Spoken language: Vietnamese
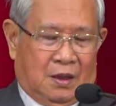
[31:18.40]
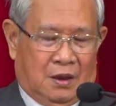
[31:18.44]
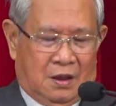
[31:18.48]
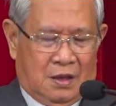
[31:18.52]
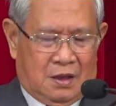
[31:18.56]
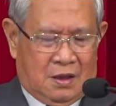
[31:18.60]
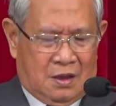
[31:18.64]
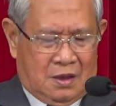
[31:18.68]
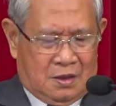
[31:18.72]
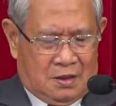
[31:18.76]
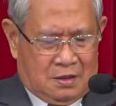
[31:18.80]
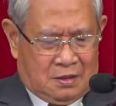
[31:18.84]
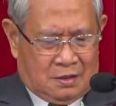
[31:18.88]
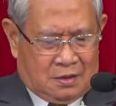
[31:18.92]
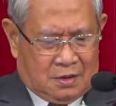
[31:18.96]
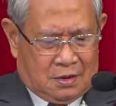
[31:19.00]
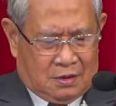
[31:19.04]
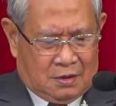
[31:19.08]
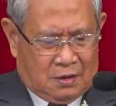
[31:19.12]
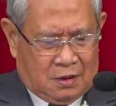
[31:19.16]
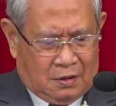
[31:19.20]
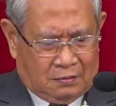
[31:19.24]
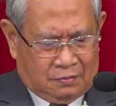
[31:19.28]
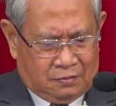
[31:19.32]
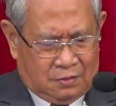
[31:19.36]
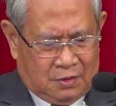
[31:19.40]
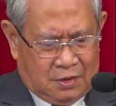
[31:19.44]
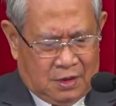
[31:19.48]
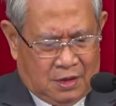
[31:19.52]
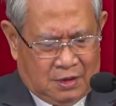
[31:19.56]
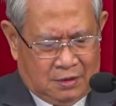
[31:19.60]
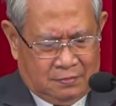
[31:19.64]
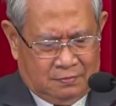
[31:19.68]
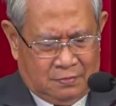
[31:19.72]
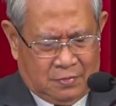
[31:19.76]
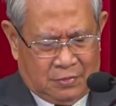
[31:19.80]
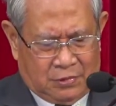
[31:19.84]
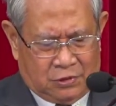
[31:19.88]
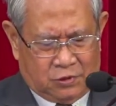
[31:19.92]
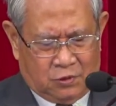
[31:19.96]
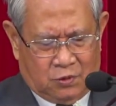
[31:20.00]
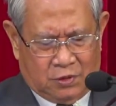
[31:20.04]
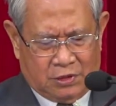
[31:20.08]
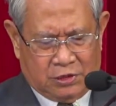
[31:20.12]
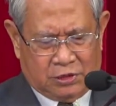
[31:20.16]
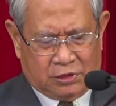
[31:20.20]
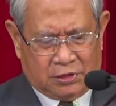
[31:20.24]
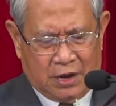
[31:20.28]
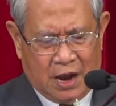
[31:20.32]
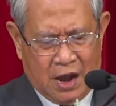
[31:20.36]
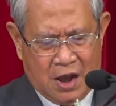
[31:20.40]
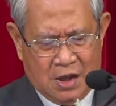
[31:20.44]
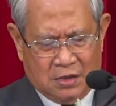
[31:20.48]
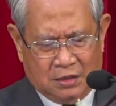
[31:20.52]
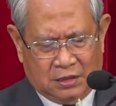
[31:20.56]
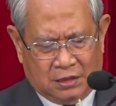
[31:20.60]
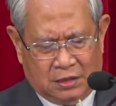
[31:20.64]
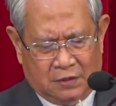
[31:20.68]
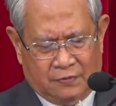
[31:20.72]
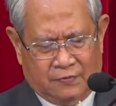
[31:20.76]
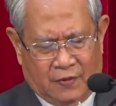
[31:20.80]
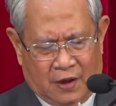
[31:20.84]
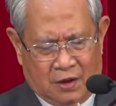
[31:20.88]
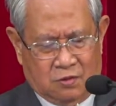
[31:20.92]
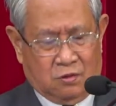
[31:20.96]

Thế nên cơ đốc nhân mà soi sáng thì